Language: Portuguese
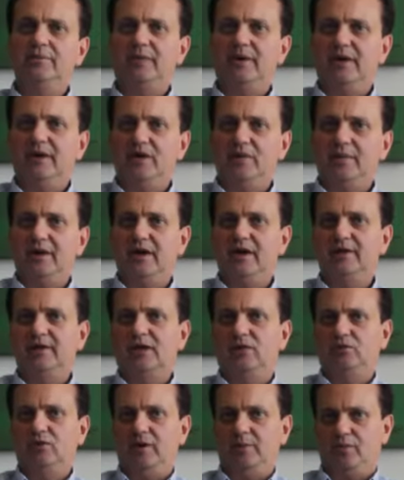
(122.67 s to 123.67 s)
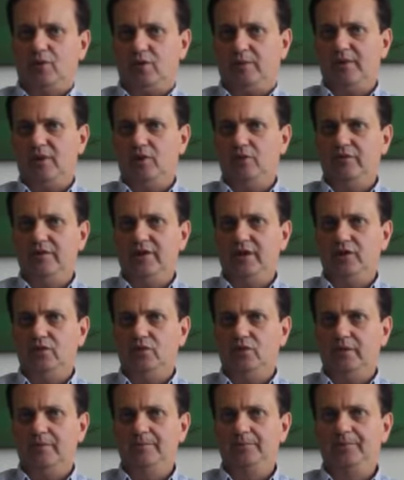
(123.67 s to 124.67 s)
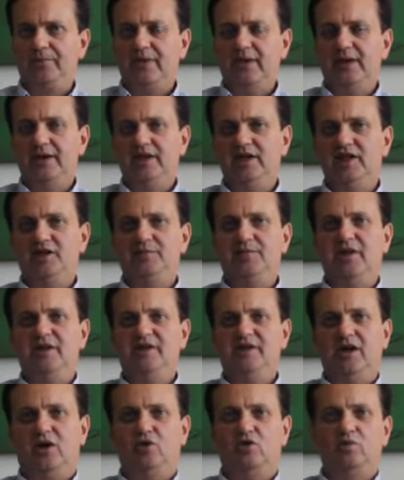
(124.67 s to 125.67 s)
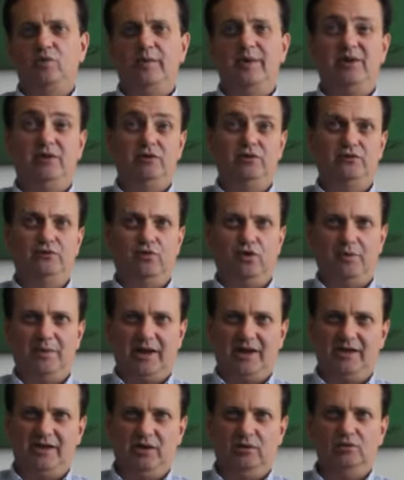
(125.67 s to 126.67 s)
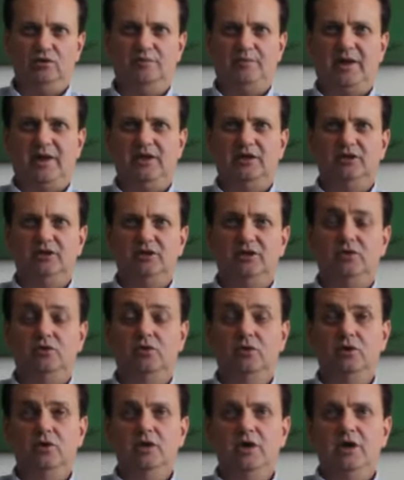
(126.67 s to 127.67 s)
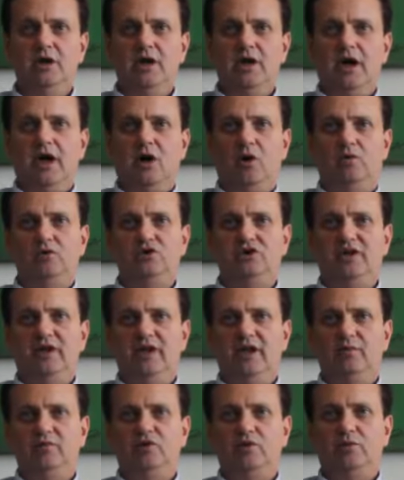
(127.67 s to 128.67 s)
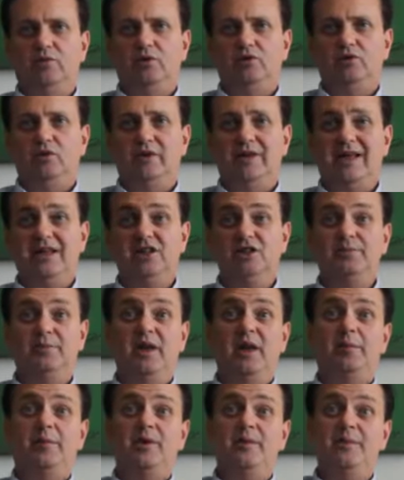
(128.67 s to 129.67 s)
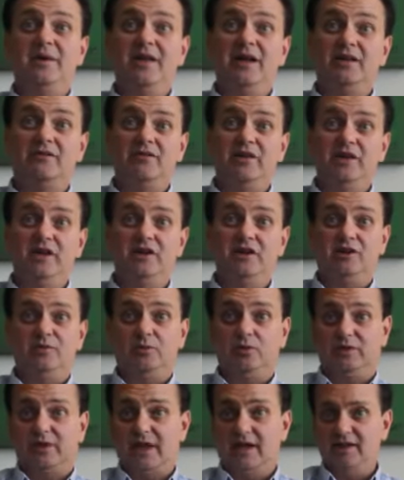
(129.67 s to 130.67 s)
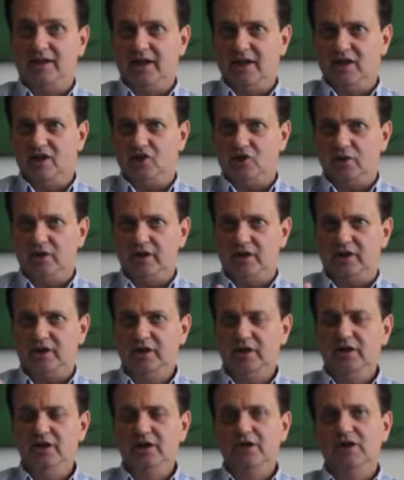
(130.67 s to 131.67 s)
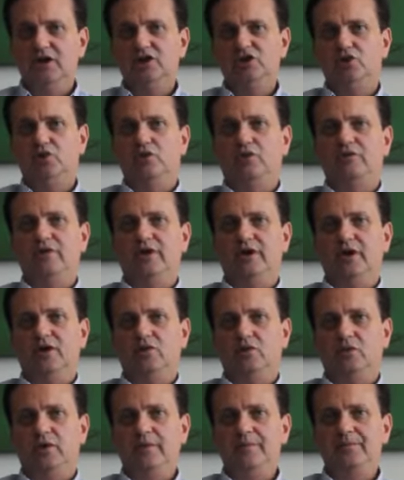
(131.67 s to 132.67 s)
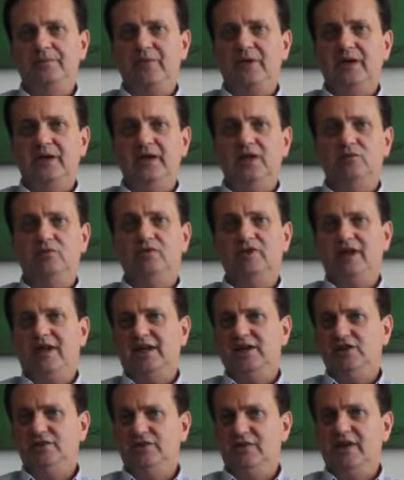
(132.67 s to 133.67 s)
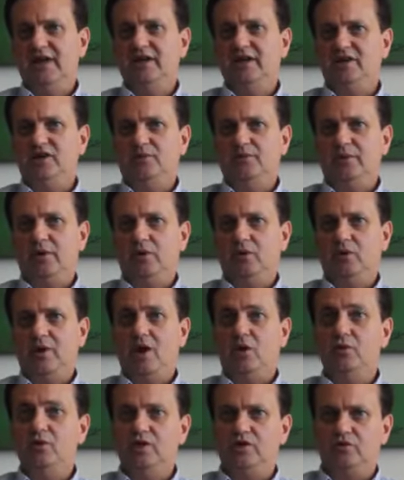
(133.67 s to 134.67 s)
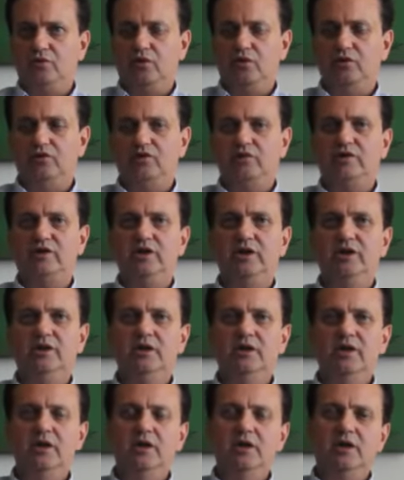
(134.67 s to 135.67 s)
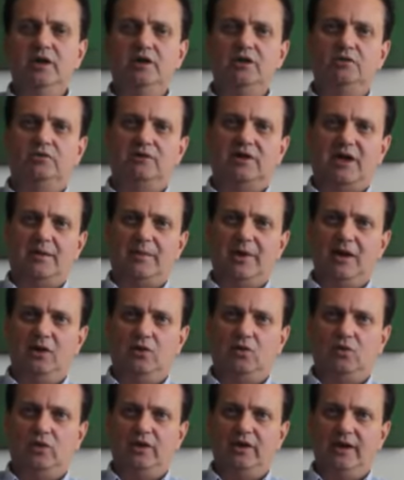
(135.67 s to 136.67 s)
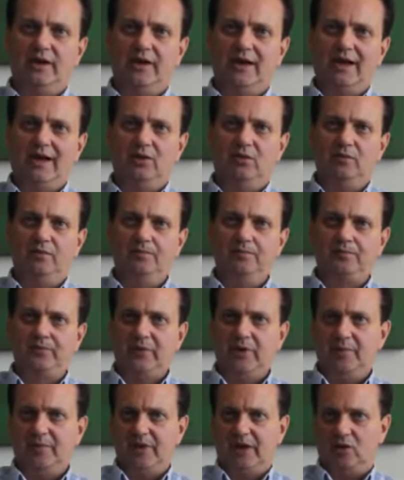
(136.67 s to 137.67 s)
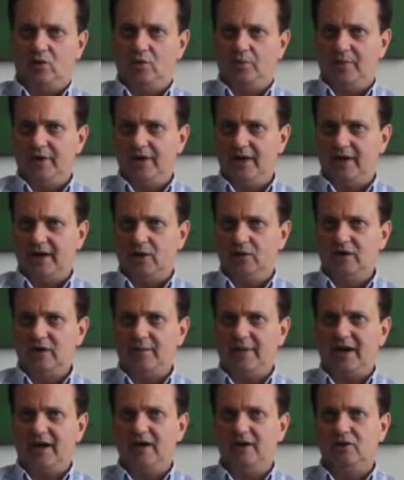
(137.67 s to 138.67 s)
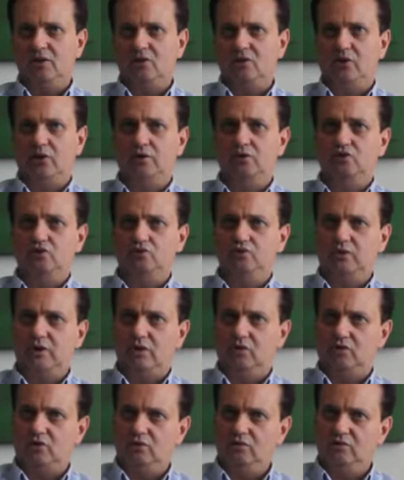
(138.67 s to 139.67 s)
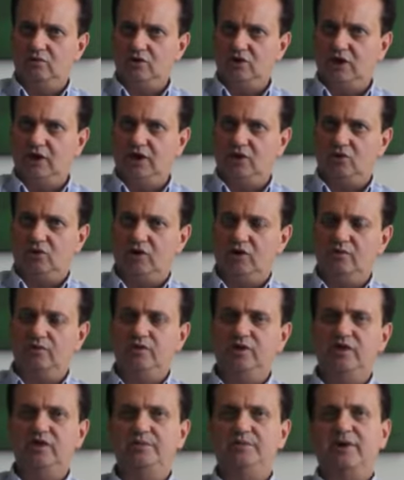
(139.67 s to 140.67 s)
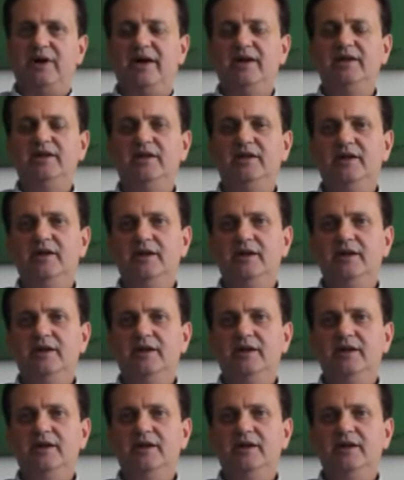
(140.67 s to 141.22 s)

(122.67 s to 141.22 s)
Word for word: para ter uma candidatura própria a governador. Em especial no momento de formação de partido, aonde teremos a oportunidade de, pela primeira vez, disputar as eleições de governador e não será diferente em São Paulo. Há um esforço, sim, num trabalho coordenado pela companheira Alda Marco Antônio, junto a todos os diretórios municipais,